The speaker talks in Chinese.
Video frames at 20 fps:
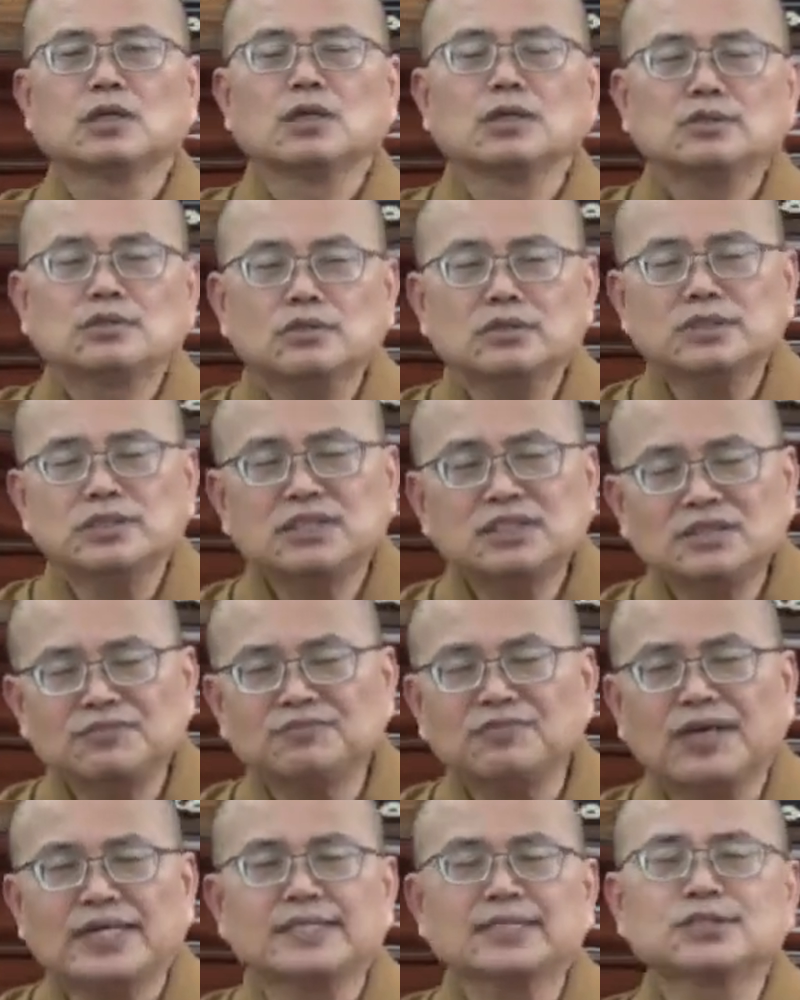所以
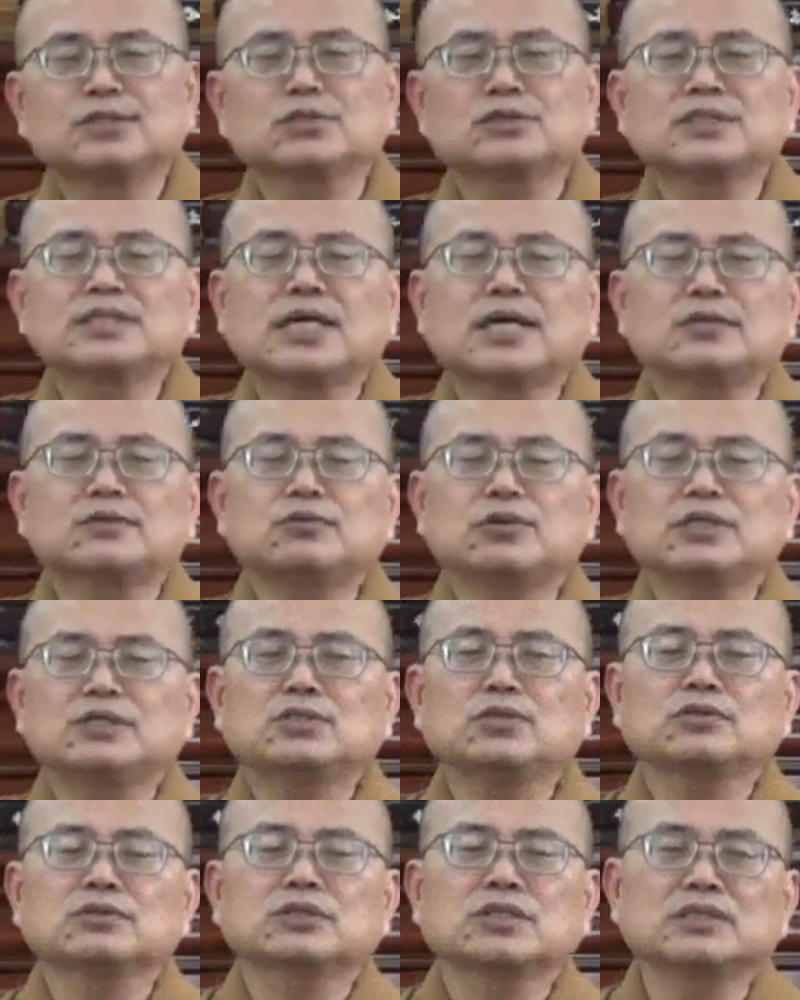正法的存在对
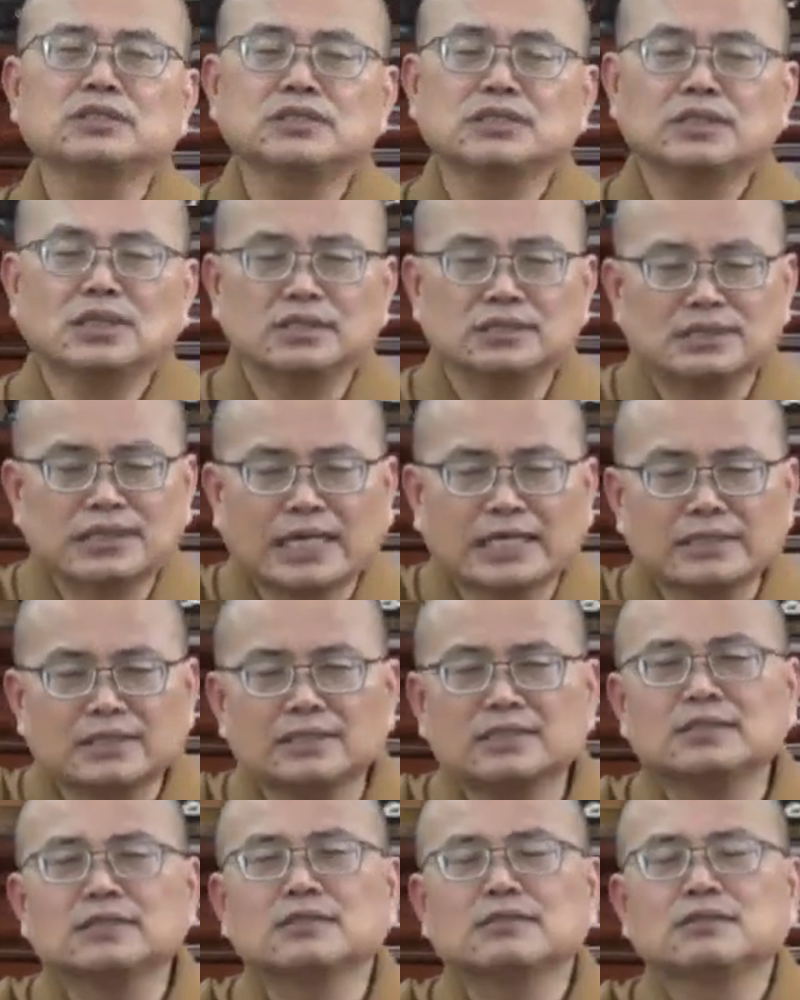众生是很大的
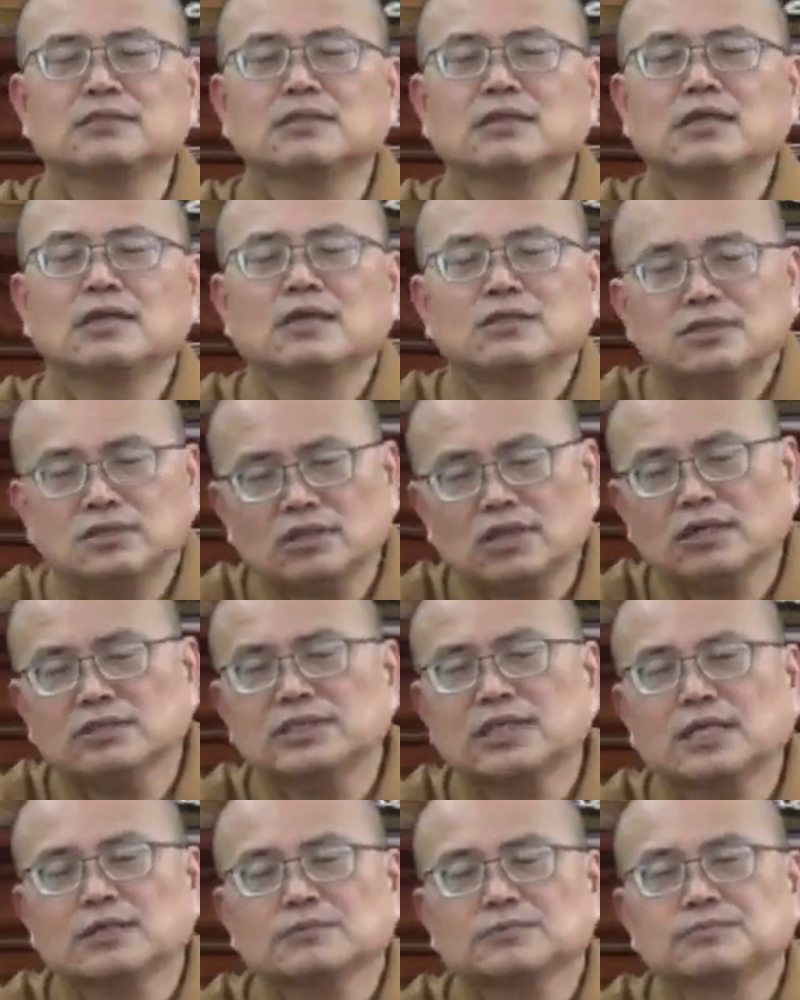利益。就好
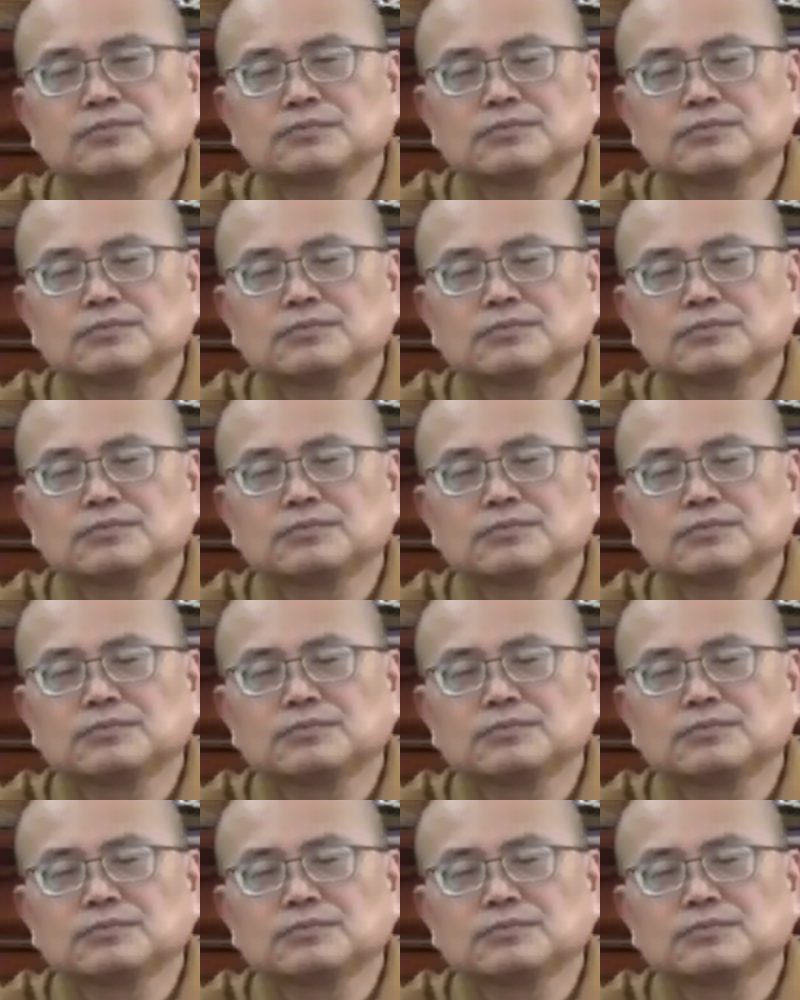像，